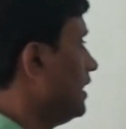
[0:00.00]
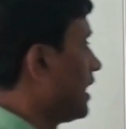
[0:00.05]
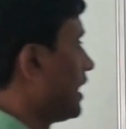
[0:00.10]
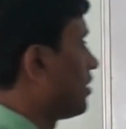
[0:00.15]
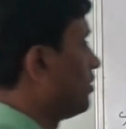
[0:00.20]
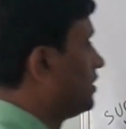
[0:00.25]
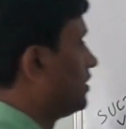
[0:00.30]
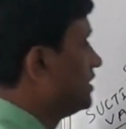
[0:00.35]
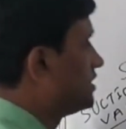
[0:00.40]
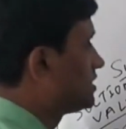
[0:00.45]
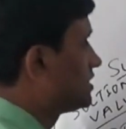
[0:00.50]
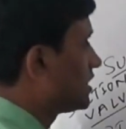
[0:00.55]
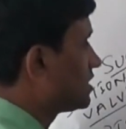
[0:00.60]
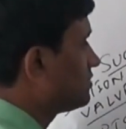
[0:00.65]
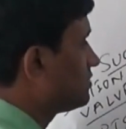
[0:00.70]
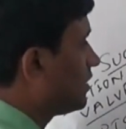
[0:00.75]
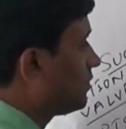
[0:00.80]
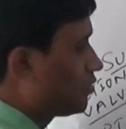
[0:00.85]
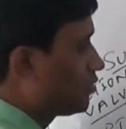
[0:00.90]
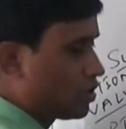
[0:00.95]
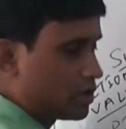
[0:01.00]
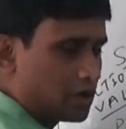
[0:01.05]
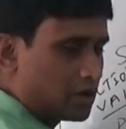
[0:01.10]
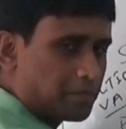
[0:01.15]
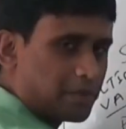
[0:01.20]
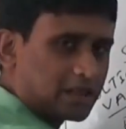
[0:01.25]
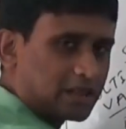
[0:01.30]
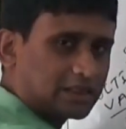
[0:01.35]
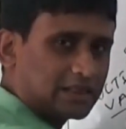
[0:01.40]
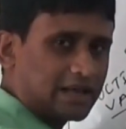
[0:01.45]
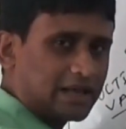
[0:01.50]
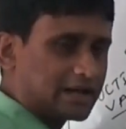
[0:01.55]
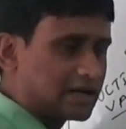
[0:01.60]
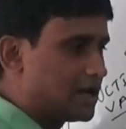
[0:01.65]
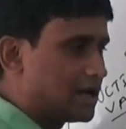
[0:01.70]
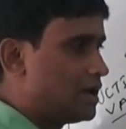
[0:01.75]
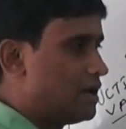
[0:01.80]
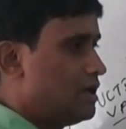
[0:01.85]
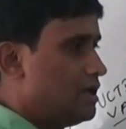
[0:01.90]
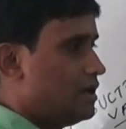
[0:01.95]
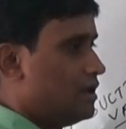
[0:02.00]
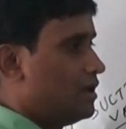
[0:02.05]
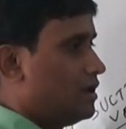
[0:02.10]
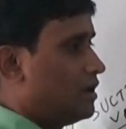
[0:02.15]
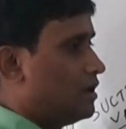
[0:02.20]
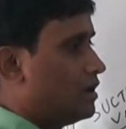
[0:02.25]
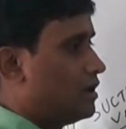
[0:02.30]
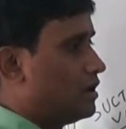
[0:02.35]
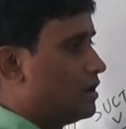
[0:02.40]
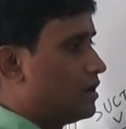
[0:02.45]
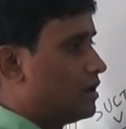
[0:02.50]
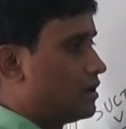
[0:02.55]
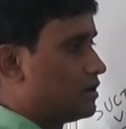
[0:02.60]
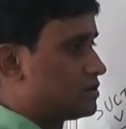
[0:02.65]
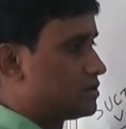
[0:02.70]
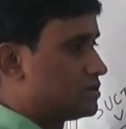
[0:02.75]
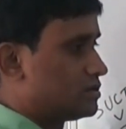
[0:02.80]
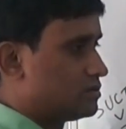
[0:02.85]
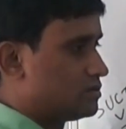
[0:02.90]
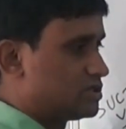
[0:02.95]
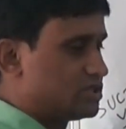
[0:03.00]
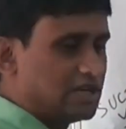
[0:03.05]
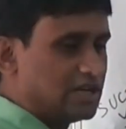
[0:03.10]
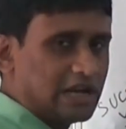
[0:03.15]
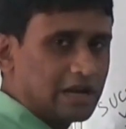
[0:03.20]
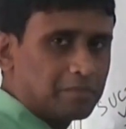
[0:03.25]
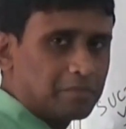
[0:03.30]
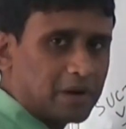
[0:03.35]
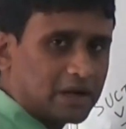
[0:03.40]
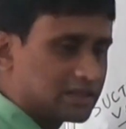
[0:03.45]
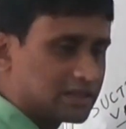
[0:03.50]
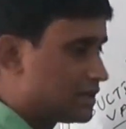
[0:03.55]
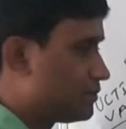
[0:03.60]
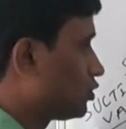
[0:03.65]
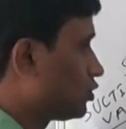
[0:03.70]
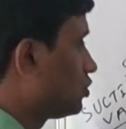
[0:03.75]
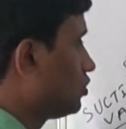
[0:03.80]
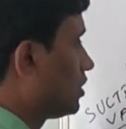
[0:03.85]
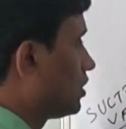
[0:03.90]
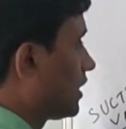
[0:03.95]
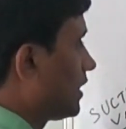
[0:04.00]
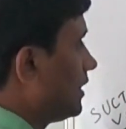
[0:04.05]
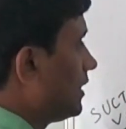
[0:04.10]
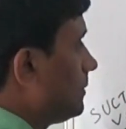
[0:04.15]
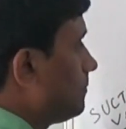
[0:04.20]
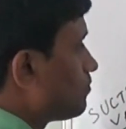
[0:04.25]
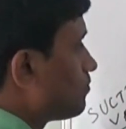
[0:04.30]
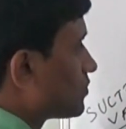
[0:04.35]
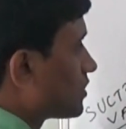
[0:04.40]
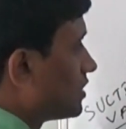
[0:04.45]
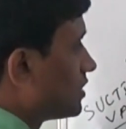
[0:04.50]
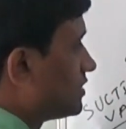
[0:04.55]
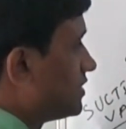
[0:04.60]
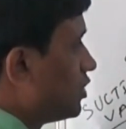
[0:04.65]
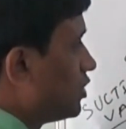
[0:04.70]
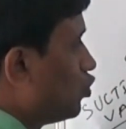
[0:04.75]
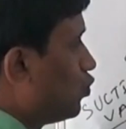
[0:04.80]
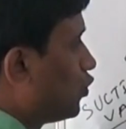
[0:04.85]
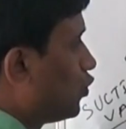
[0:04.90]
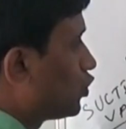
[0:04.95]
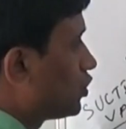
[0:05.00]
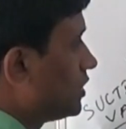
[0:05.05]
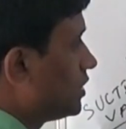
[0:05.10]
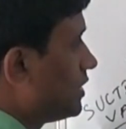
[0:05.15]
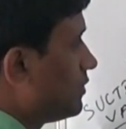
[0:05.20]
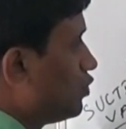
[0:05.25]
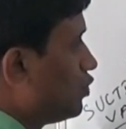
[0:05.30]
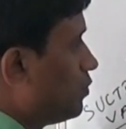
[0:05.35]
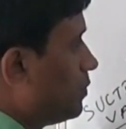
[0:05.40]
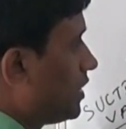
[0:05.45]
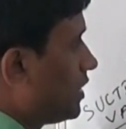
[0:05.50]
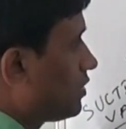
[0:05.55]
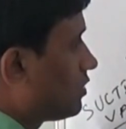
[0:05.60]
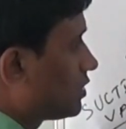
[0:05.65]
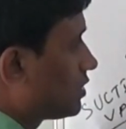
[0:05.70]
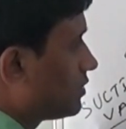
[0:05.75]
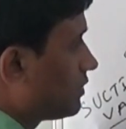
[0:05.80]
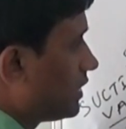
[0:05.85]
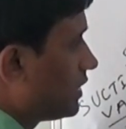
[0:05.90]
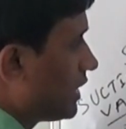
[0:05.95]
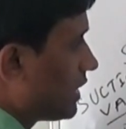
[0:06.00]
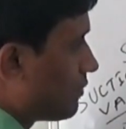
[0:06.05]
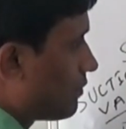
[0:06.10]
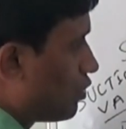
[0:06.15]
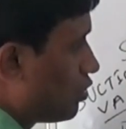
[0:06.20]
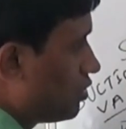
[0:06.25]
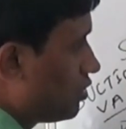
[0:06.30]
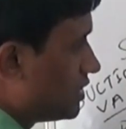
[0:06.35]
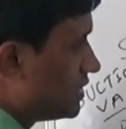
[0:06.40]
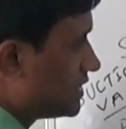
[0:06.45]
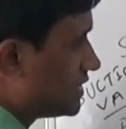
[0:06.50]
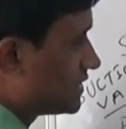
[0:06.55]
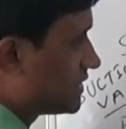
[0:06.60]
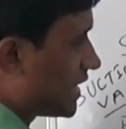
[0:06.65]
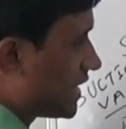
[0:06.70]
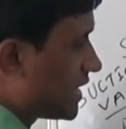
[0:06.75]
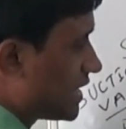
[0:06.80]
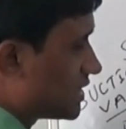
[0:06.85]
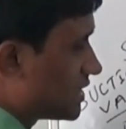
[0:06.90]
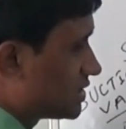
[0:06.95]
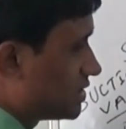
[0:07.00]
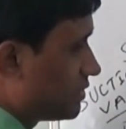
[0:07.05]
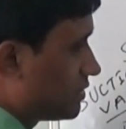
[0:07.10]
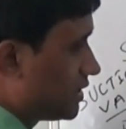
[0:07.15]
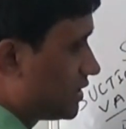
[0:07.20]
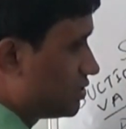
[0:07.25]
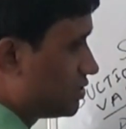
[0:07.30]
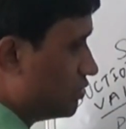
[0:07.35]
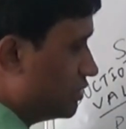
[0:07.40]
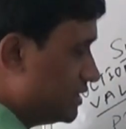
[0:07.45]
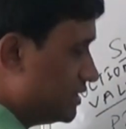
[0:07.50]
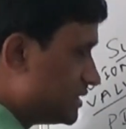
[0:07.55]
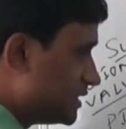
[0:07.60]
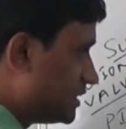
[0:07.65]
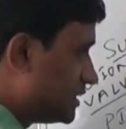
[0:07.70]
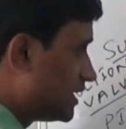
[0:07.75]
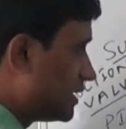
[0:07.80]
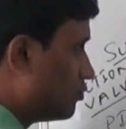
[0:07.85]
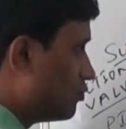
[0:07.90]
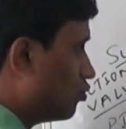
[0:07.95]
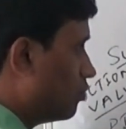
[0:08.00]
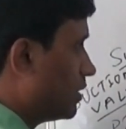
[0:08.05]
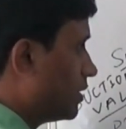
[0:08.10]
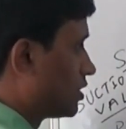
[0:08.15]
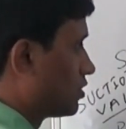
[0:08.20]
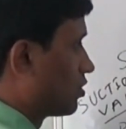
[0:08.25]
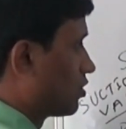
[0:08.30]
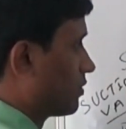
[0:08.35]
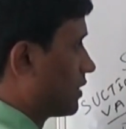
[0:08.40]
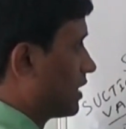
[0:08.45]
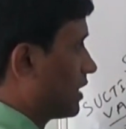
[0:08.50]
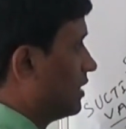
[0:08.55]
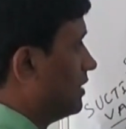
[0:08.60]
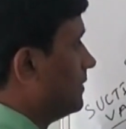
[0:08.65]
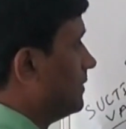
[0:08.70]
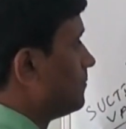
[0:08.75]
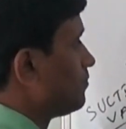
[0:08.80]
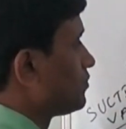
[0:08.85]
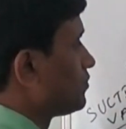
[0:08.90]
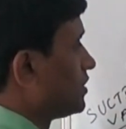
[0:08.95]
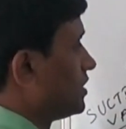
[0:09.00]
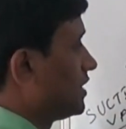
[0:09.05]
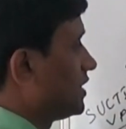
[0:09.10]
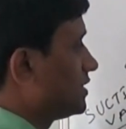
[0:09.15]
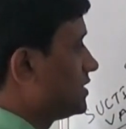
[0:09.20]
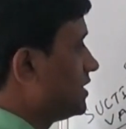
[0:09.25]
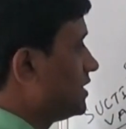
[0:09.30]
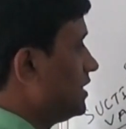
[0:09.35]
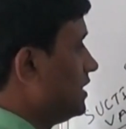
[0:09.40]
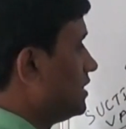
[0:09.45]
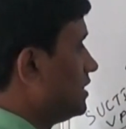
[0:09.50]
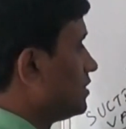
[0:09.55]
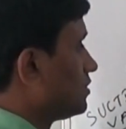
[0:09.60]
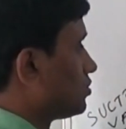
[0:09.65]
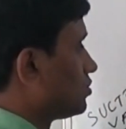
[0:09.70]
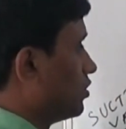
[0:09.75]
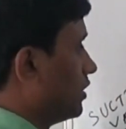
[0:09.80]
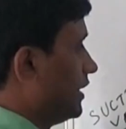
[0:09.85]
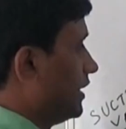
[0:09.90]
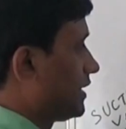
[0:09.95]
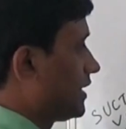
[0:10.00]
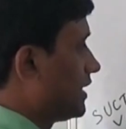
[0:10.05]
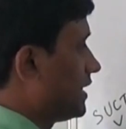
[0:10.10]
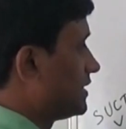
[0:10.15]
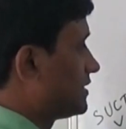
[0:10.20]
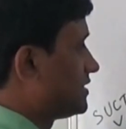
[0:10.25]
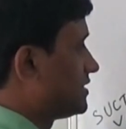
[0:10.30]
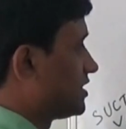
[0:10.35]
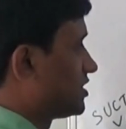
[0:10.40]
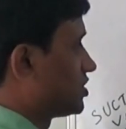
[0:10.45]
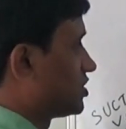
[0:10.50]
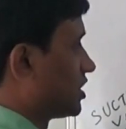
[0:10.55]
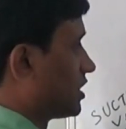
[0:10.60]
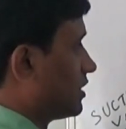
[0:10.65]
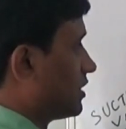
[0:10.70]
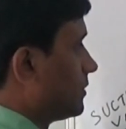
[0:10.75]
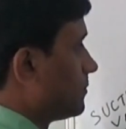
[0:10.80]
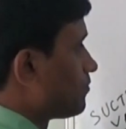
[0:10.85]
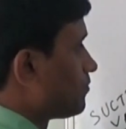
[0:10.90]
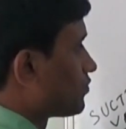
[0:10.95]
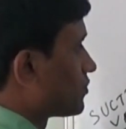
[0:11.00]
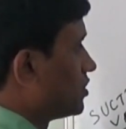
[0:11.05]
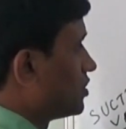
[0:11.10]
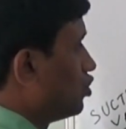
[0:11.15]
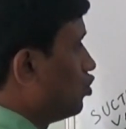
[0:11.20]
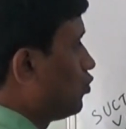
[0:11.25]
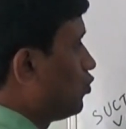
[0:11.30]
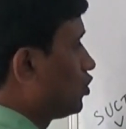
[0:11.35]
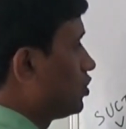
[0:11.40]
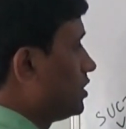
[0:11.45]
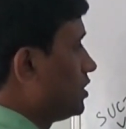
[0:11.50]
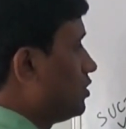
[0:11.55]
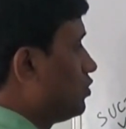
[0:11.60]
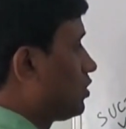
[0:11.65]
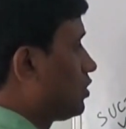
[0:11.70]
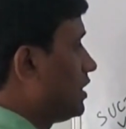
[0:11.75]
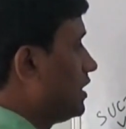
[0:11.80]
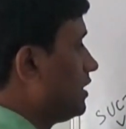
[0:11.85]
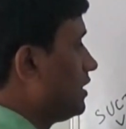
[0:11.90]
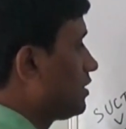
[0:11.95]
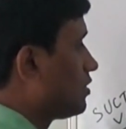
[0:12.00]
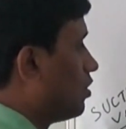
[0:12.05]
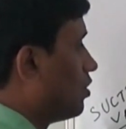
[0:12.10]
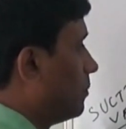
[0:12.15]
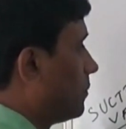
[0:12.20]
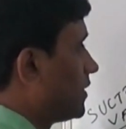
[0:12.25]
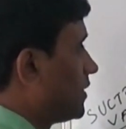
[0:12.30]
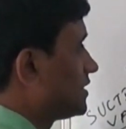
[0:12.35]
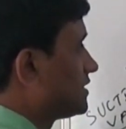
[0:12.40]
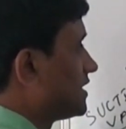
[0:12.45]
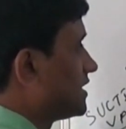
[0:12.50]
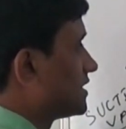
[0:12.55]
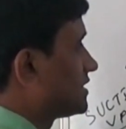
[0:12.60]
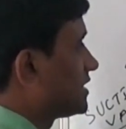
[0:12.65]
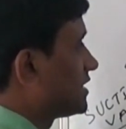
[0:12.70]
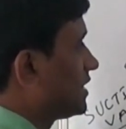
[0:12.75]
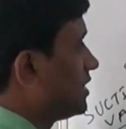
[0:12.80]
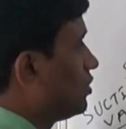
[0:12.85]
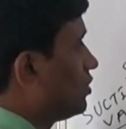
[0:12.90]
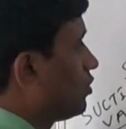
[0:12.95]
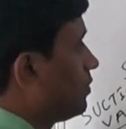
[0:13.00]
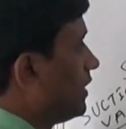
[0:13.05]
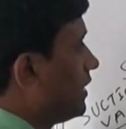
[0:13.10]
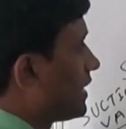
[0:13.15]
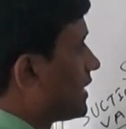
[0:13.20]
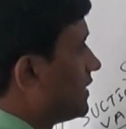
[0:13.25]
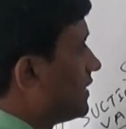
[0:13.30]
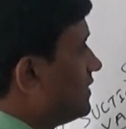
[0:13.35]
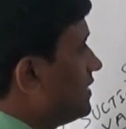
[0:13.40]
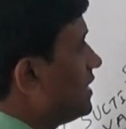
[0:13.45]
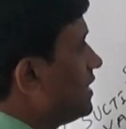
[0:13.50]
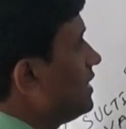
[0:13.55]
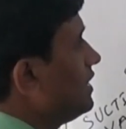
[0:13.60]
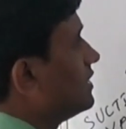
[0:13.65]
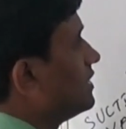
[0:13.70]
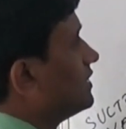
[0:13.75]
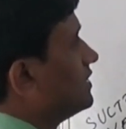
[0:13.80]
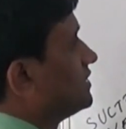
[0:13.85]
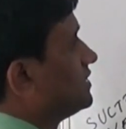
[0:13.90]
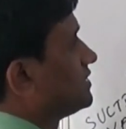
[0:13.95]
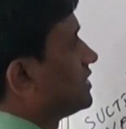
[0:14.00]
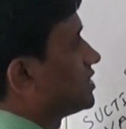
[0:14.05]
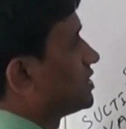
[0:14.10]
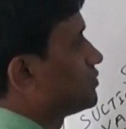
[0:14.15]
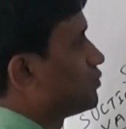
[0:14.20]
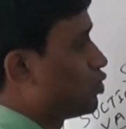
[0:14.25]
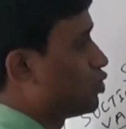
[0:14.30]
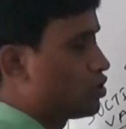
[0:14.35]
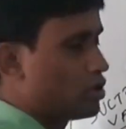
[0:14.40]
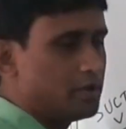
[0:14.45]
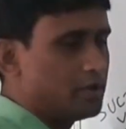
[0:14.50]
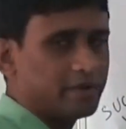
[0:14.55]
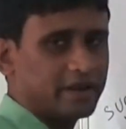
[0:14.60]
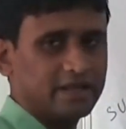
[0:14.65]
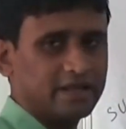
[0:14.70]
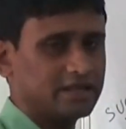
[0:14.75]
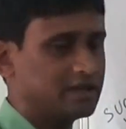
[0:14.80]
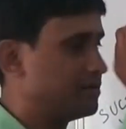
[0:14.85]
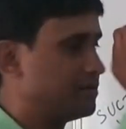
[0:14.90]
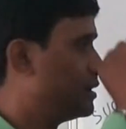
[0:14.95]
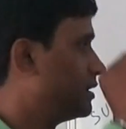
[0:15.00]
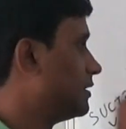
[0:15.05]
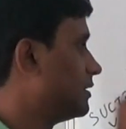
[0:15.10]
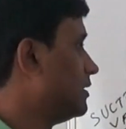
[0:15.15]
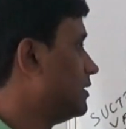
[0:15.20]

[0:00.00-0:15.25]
এখন ডিসচার্জ ভালটা একটা পাতলা একটা স্টিলের পাতের মতন থাকে সে উপর দিকে মুভমেন্ট করতে পারে এবং নিজের জায়গায় আসতে পারে কিন্তু নিচের দিকে মুভমেন্ট করবে না ঠিক আছে তো এটা রেস্ট্রিকশন সে উপর দিকে উঠলে কম্প্রেস গ্যাসটা কি করবে এখান দিয়ে ডিসচার্জ পোর্ট হয়ে বেরিয়ে যাবে